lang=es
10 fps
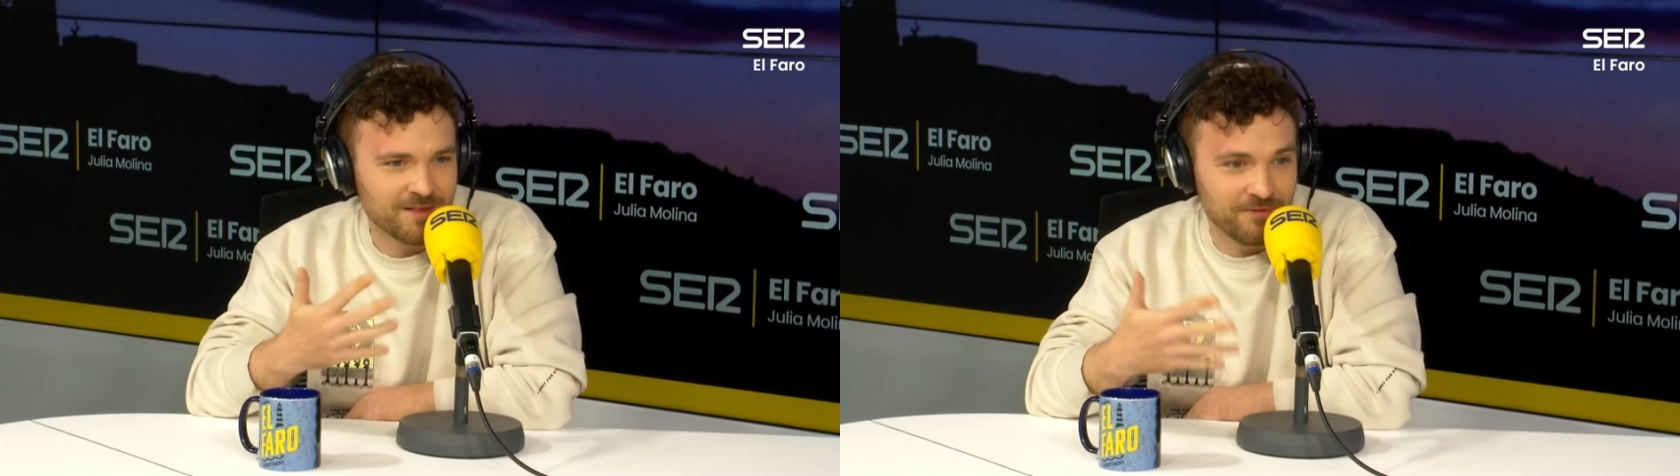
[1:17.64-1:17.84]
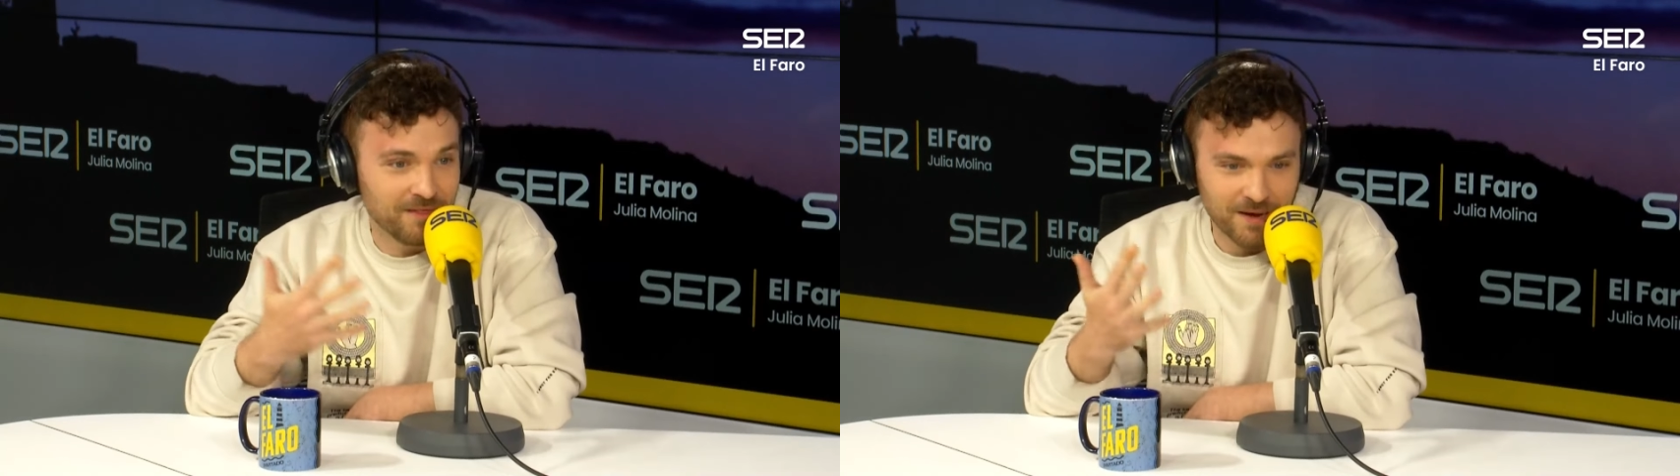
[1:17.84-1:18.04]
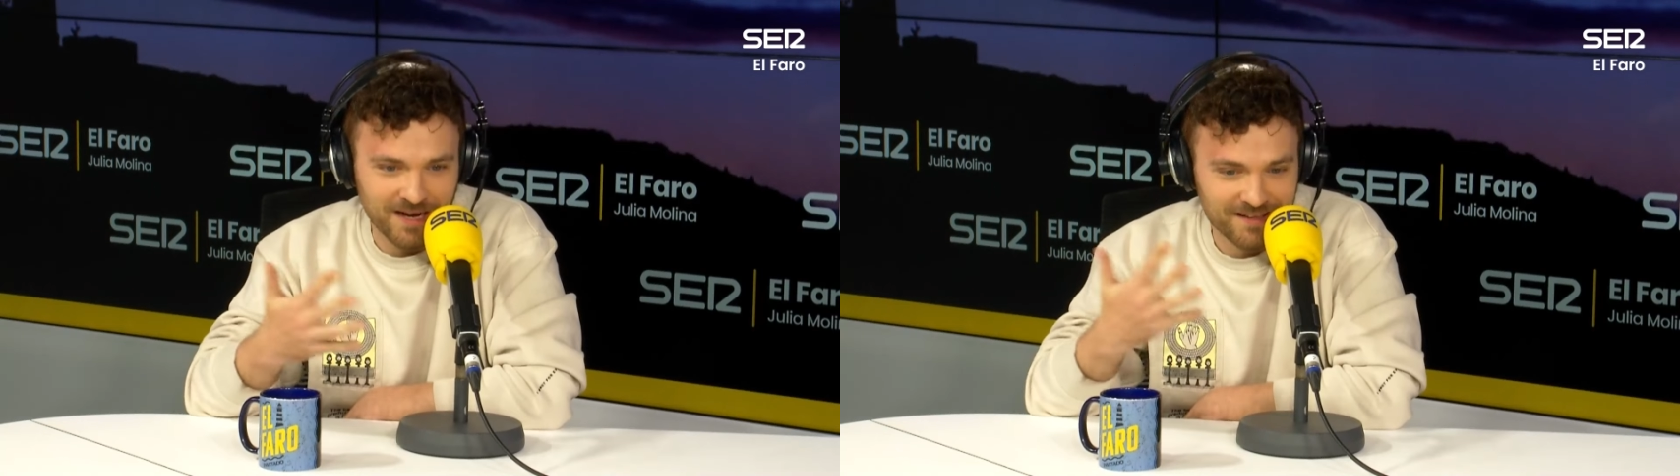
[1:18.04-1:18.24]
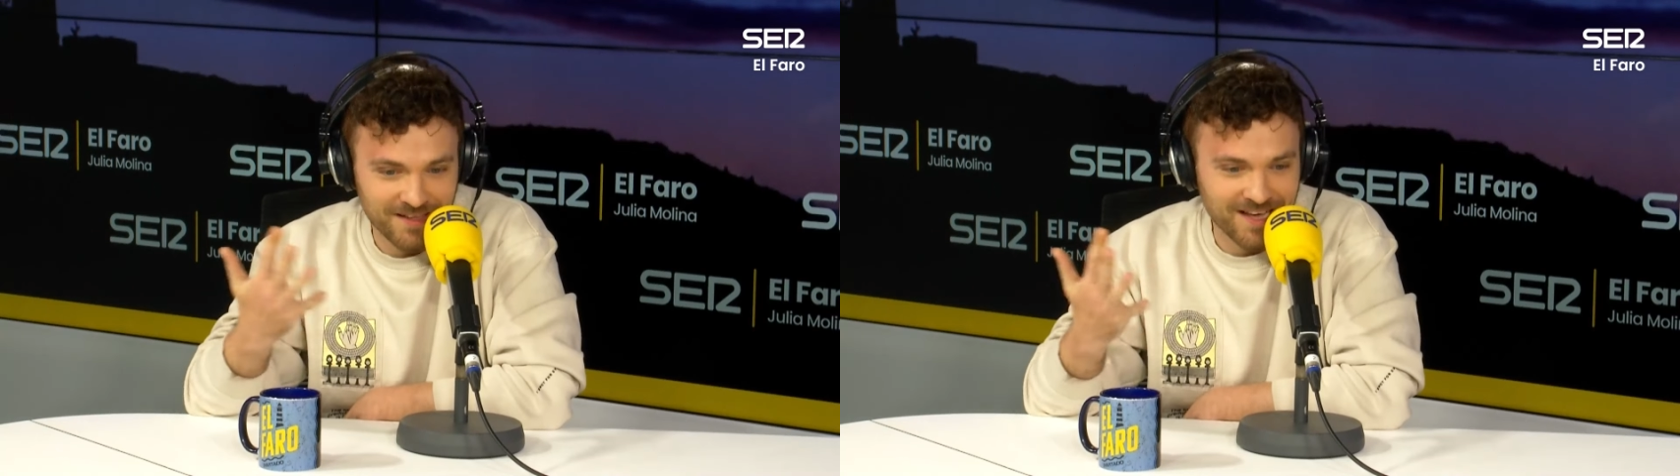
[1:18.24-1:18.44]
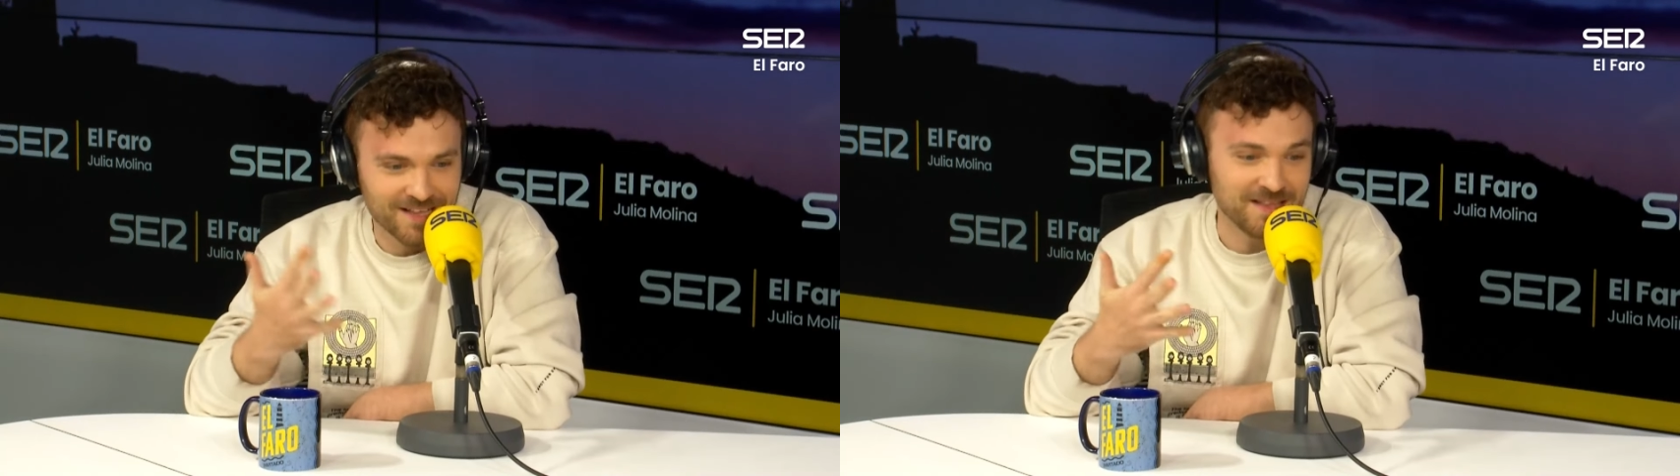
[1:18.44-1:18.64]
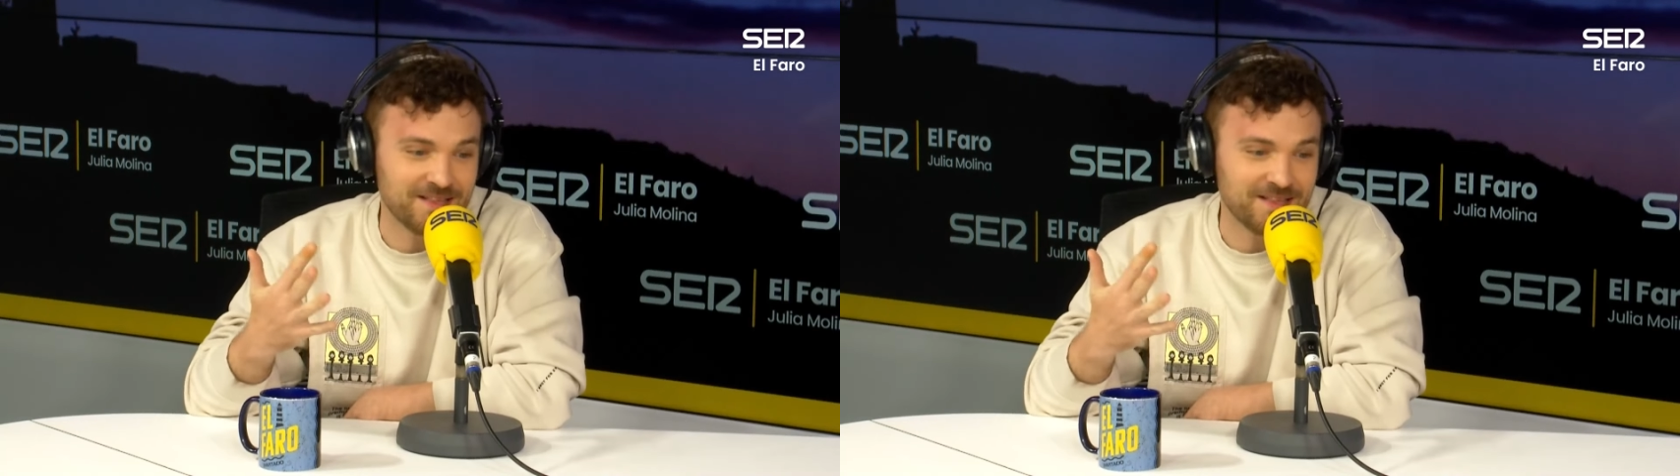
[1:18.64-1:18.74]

ese feedback casi